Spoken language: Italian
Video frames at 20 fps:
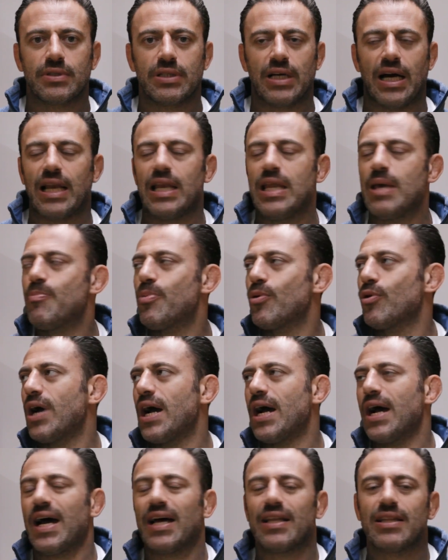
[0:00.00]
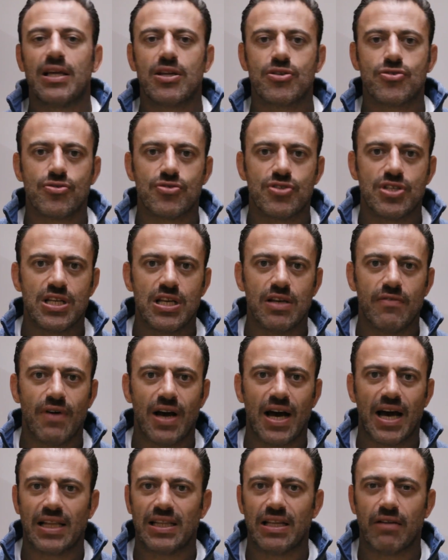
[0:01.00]
All'epoca Anderson
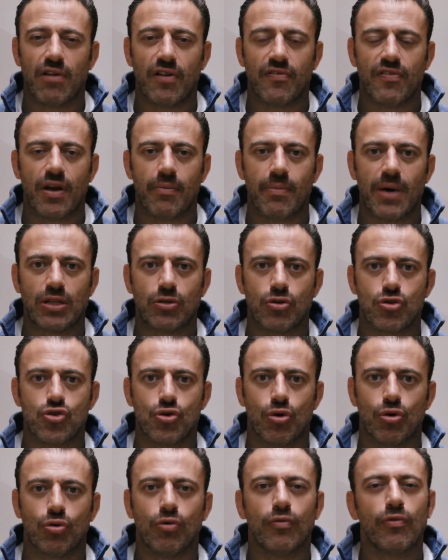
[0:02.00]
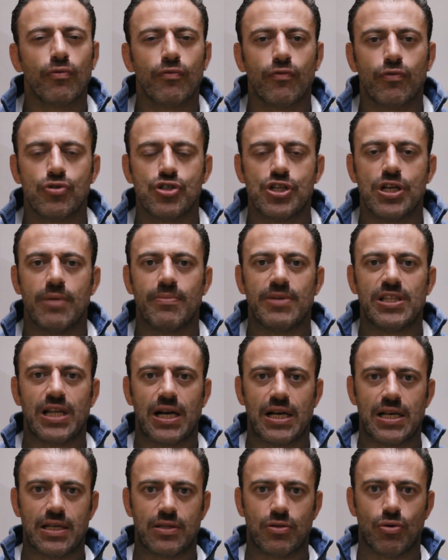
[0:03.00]
Silva andava fermato solo con un fucile
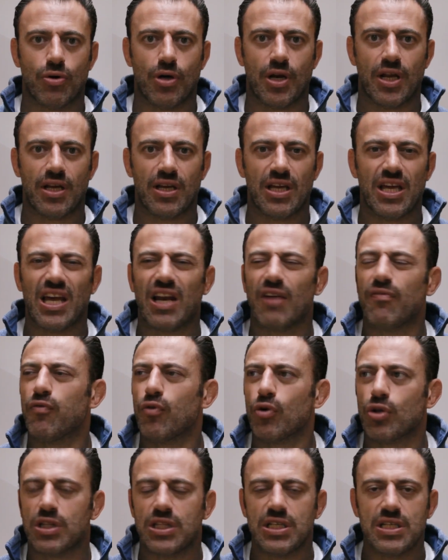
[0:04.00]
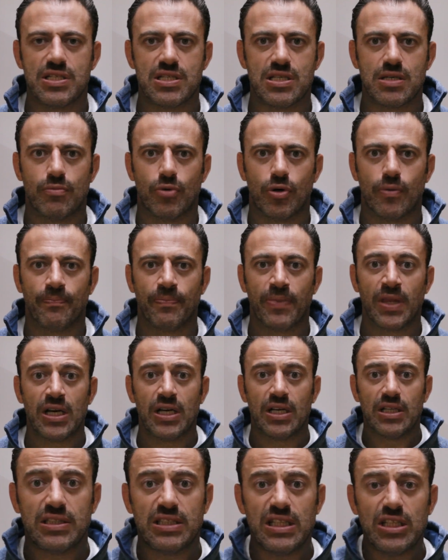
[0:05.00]
mitragliatore, era fortissimo.
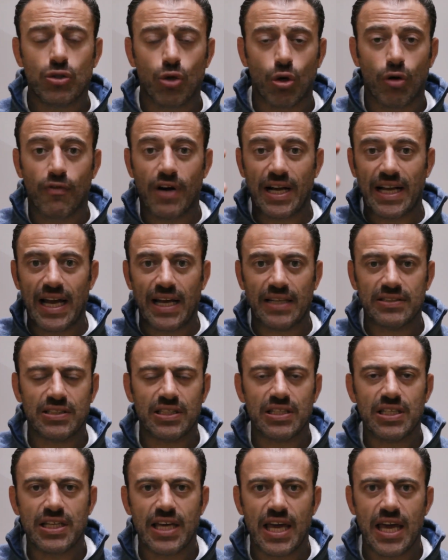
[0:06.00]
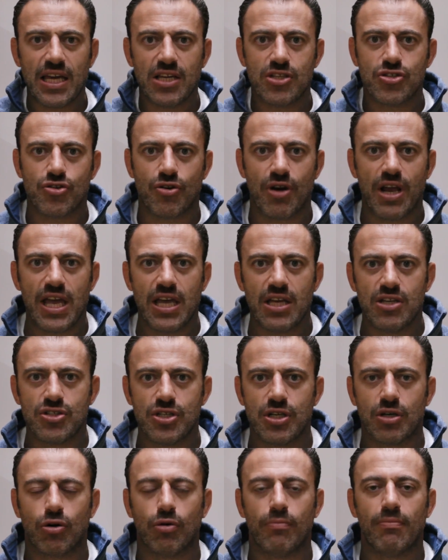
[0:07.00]
Titolo vacante di Cage
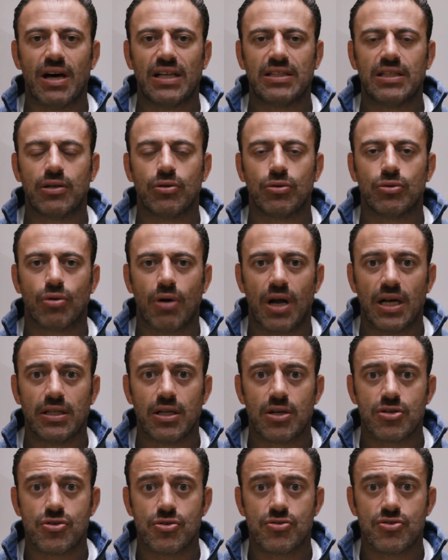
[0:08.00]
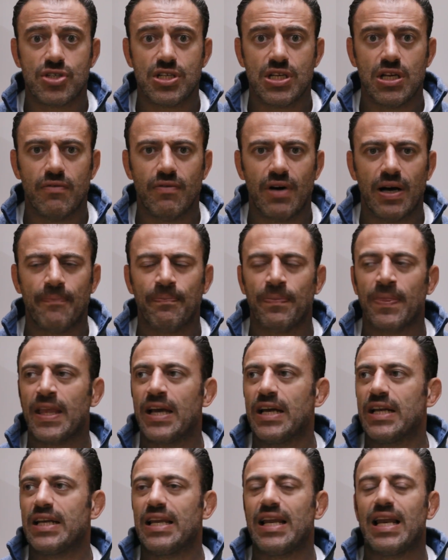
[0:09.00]
Rage, combatte contro Anderson Silva,
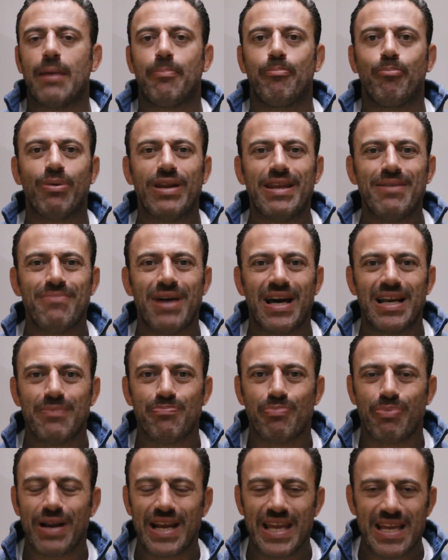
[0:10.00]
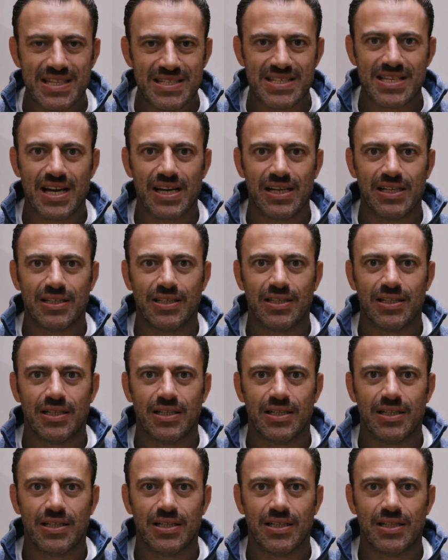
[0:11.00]
nella prima ripresa